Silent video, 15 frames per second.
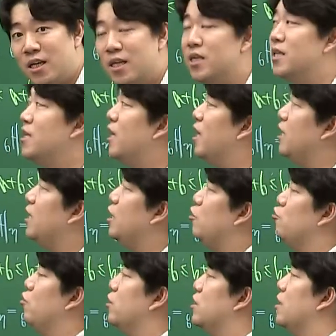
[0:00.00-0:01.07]
근데 이
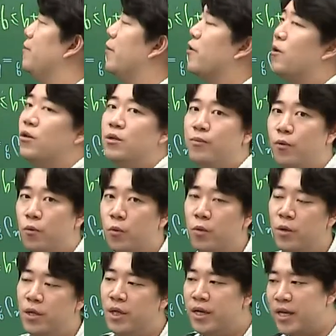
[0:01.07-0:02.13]
6월달 평가원을
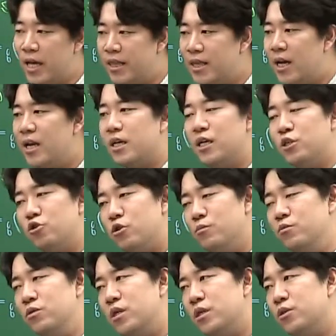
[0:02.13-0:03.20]
보고 옛날에
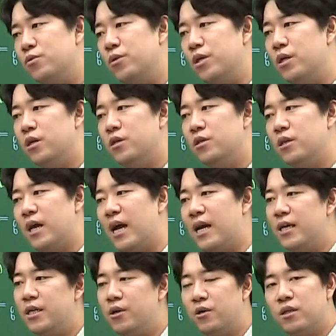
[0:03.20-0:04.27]
기출문제에서도 이런
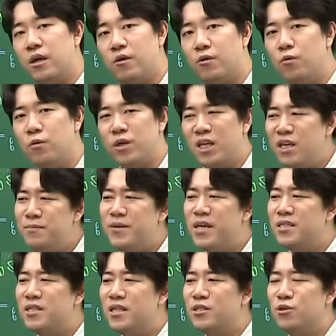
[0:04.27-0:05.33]
아이디어가 나왔고
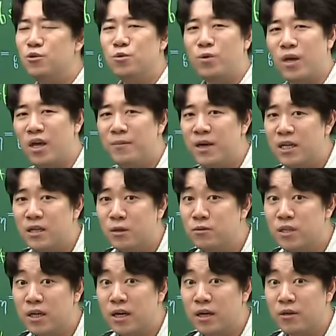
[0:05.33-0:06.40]
EBS에서도 되게 많이 나온
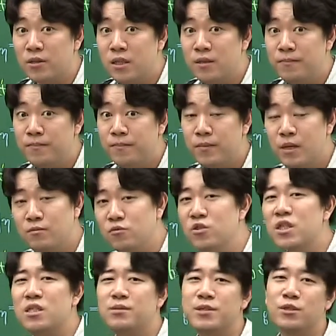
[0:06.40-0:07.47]
생각이거든.
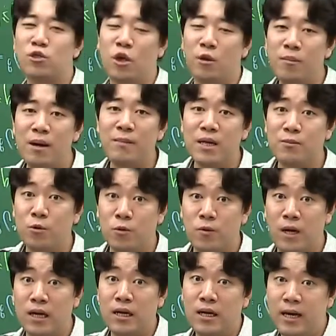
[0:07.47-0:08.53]
문제집에서 정말 많이 볼
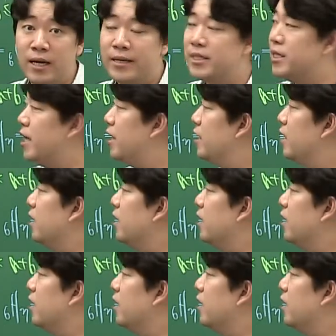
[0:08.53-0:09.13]
거야. 알겠지?